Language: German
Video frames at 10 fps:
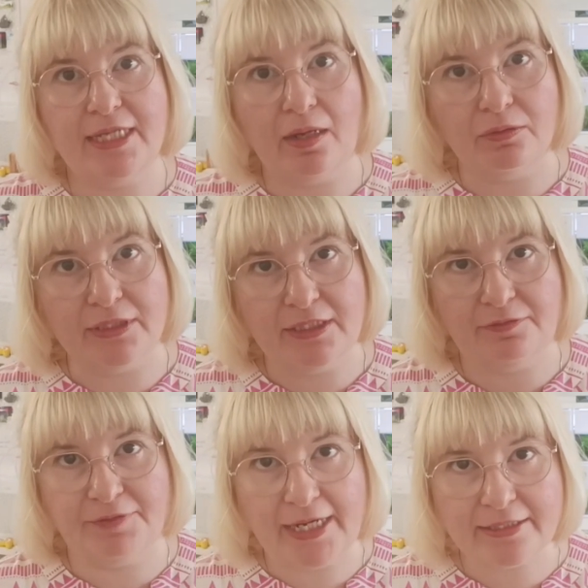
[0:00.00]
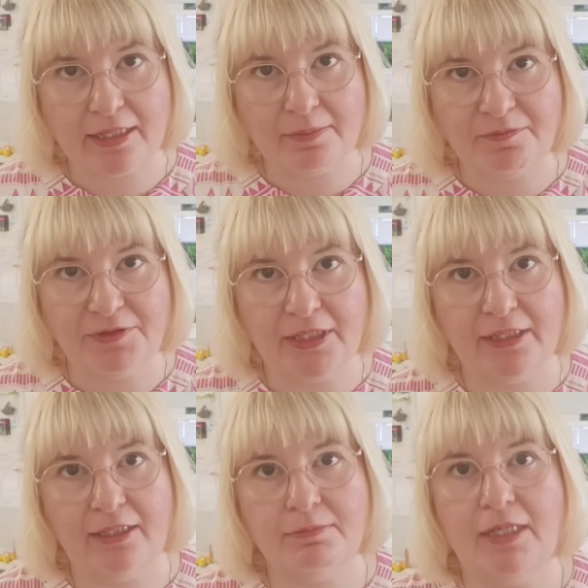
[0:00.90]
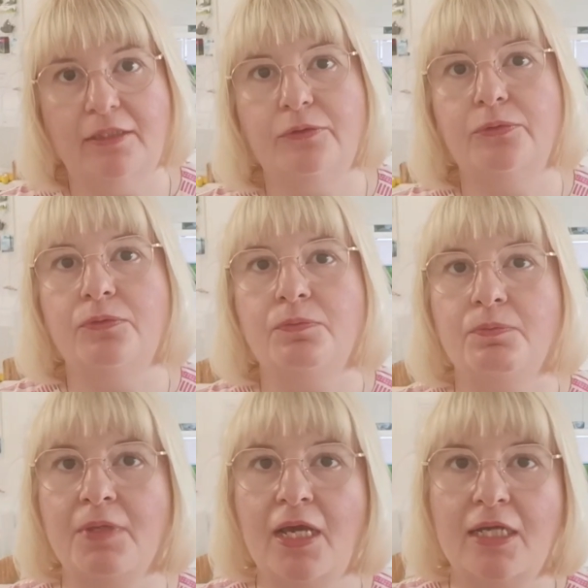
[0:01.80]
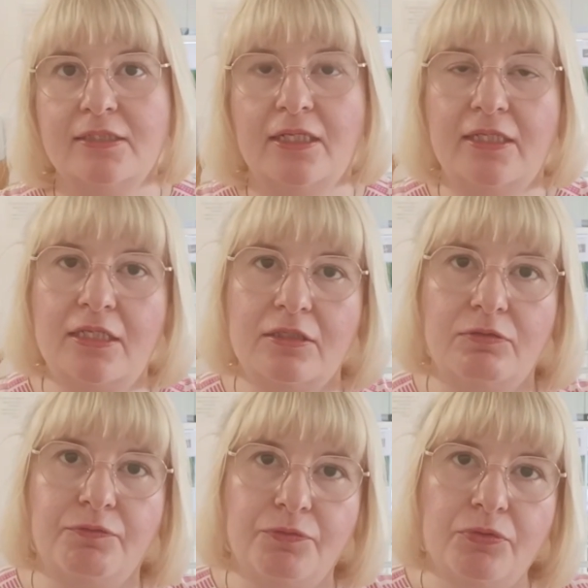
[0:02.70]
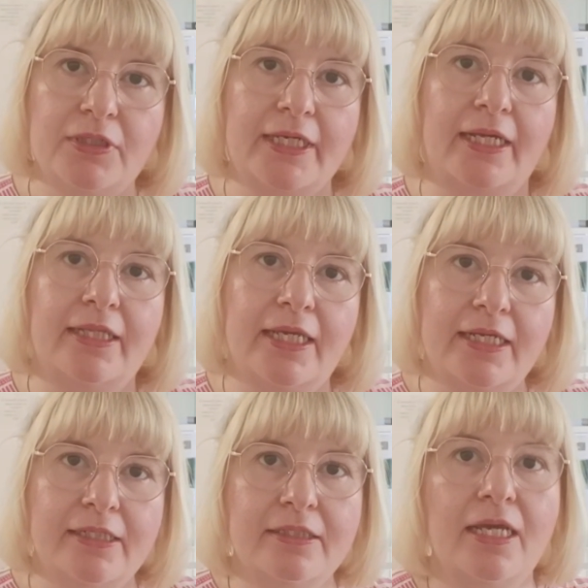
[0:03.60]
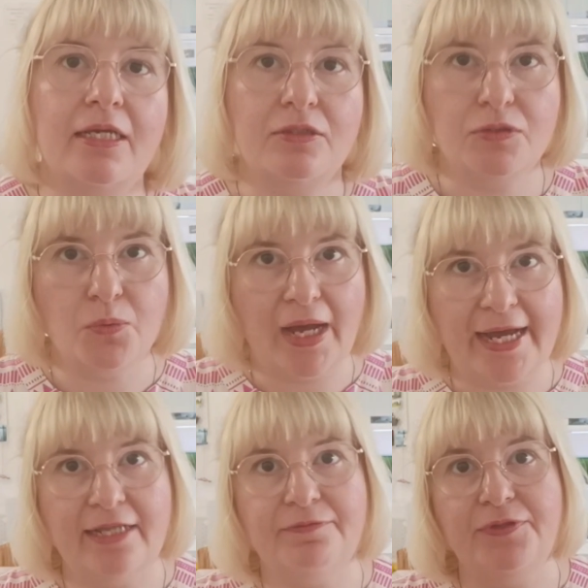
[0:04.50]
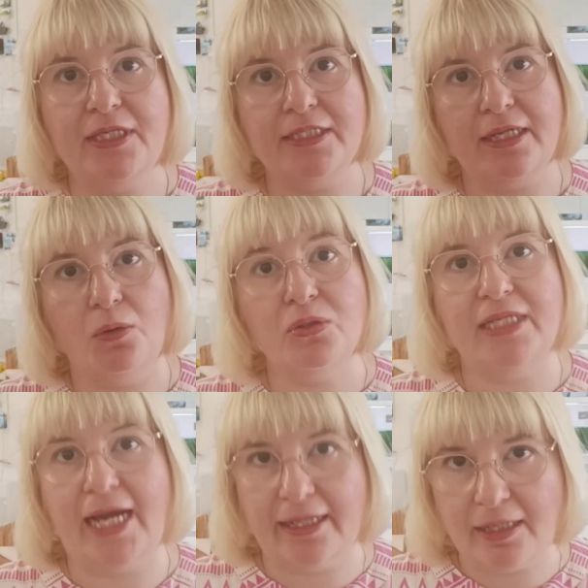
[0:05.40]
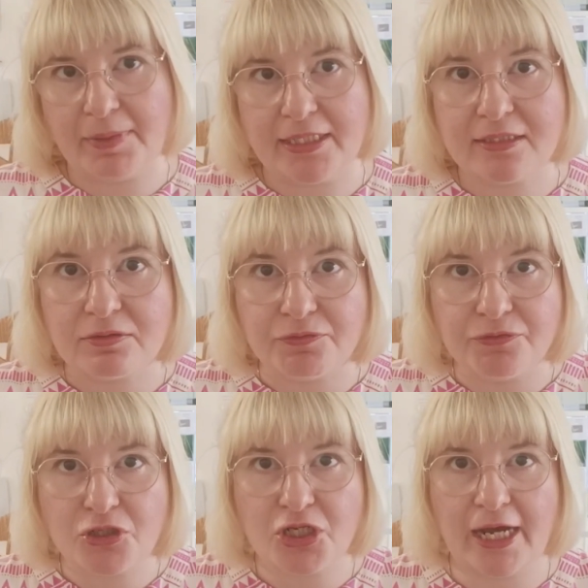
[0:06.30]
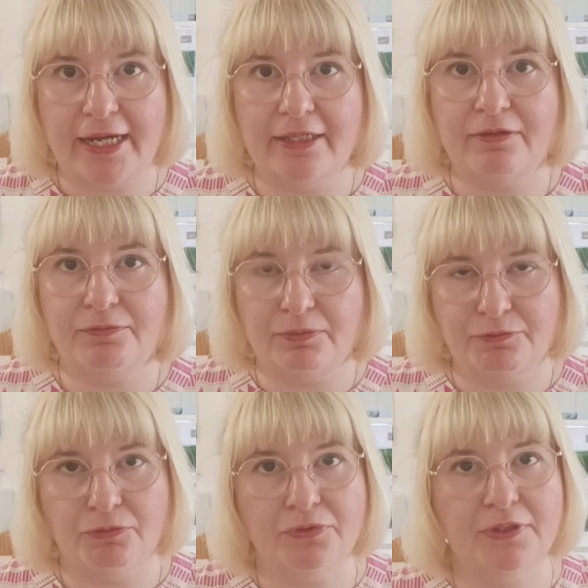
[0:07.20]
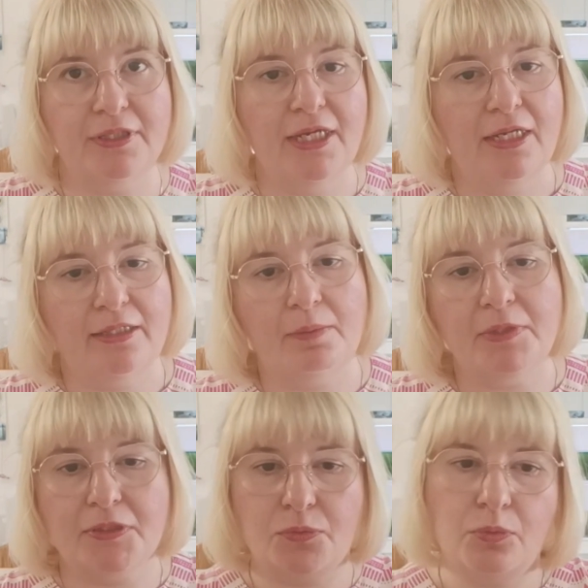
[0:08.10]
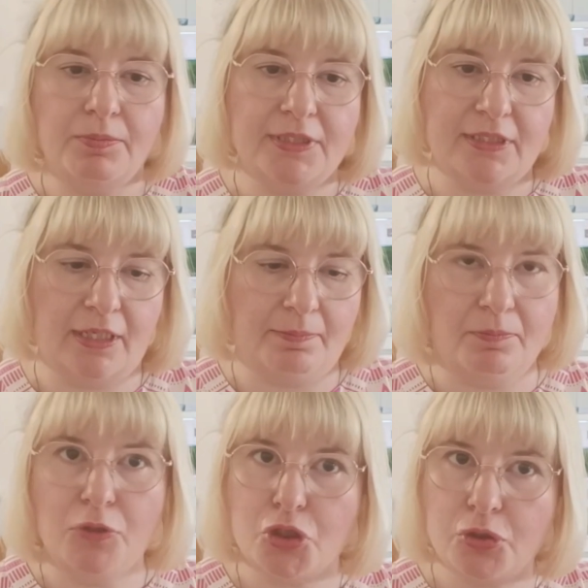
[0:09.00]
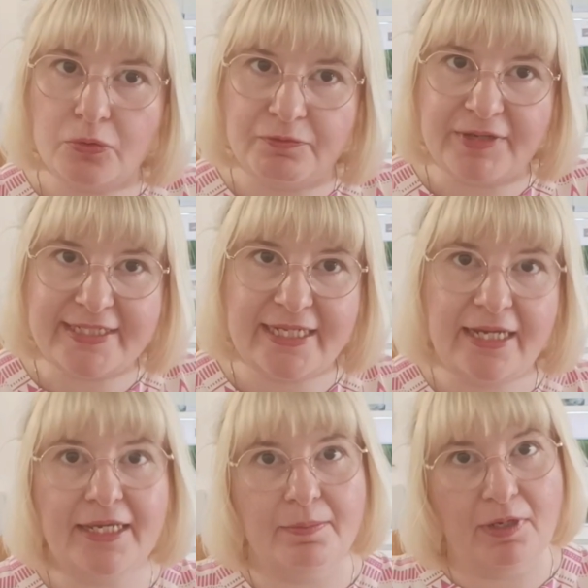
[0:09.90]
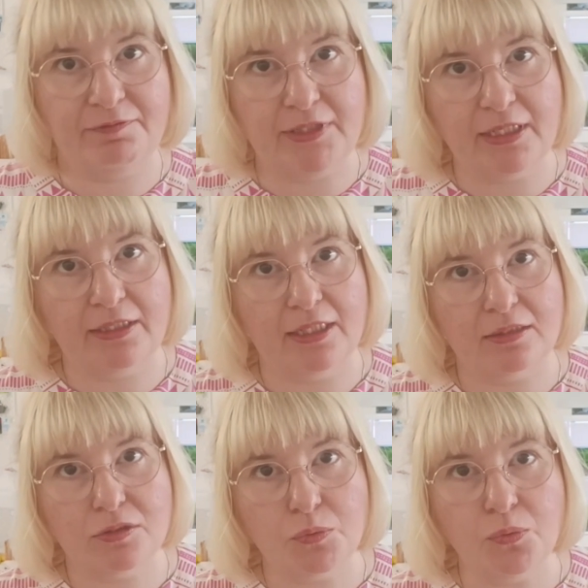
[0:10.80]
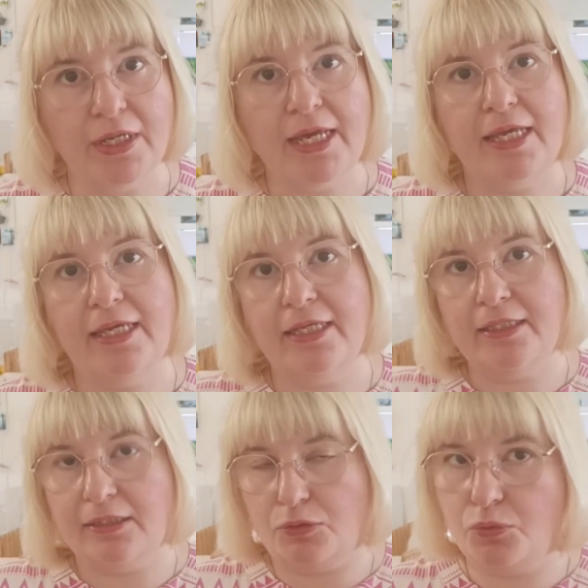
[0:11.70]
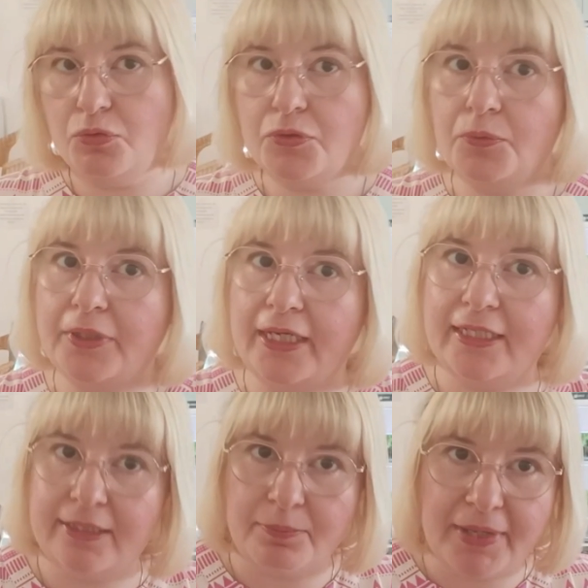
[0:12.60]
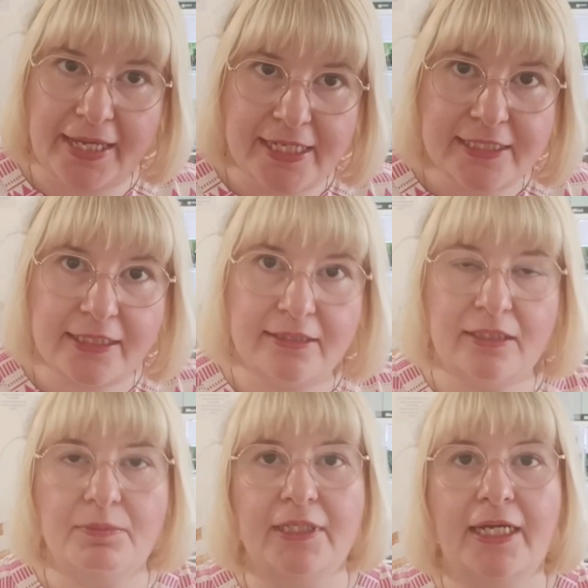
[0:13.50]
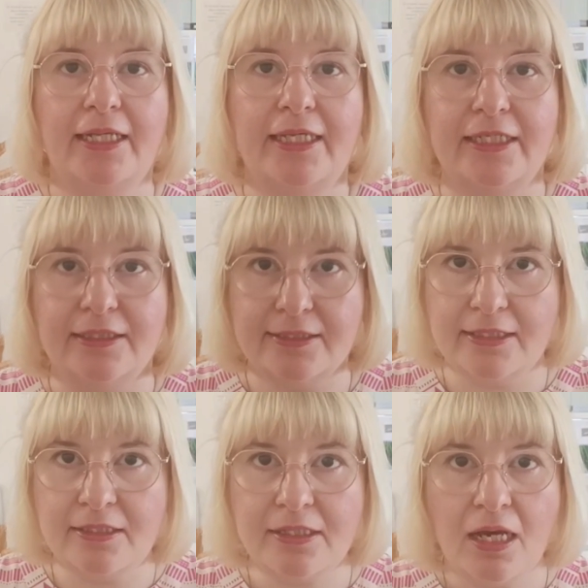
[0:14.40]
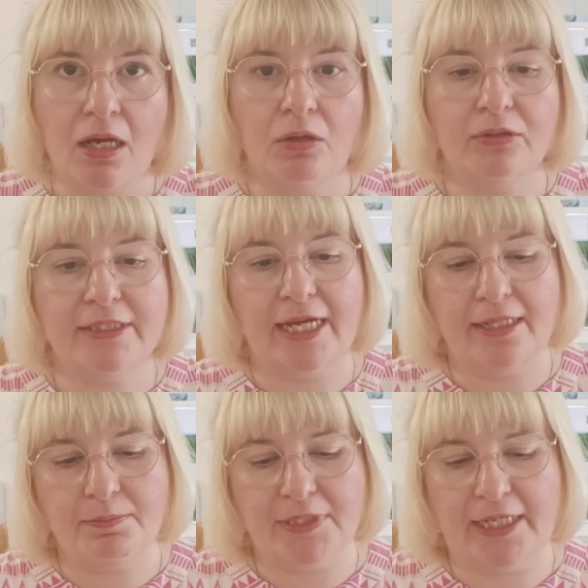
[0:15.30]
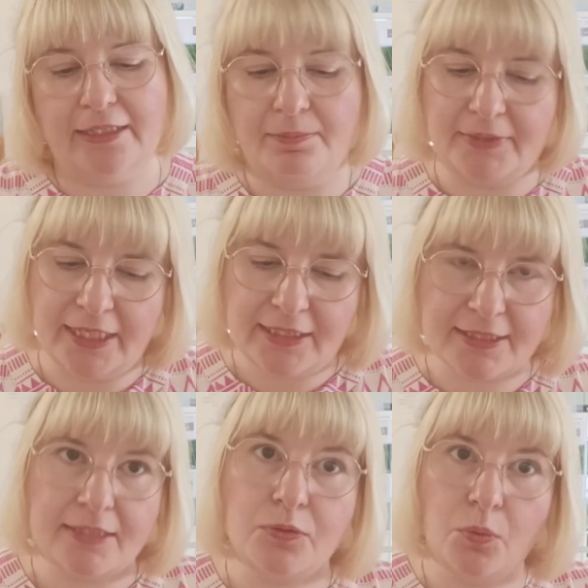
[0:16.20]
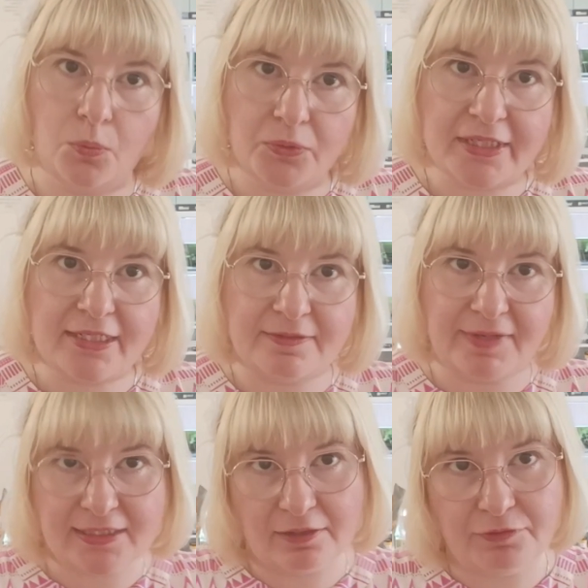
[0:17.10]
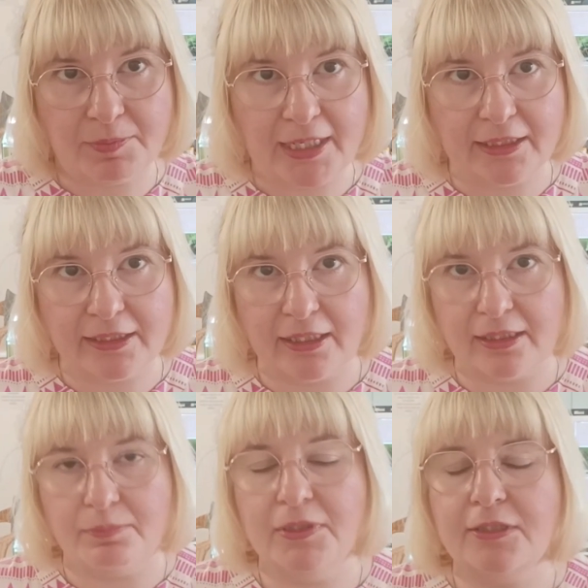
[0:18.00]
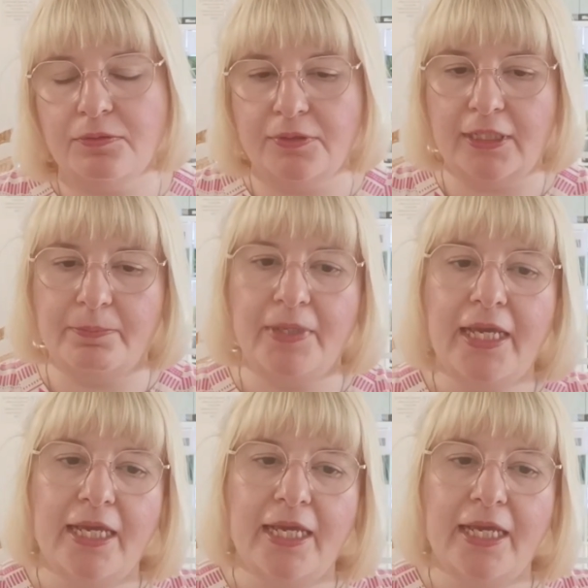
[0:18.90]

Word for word: sie auch nicht weiterempfehle an meine Kunden, sondern ich gewöhne Garnelen so ein, wie ich auch die allermeisten Fische eingewöhne, nämlich so mit ähm, Schluckwasser immer wieder dazu in die Tüte oder in den Behälter, in dem die Garnelen sind und dann mit einem Netz, also ohne das Wasser vom Händler, dann mitzunehmen,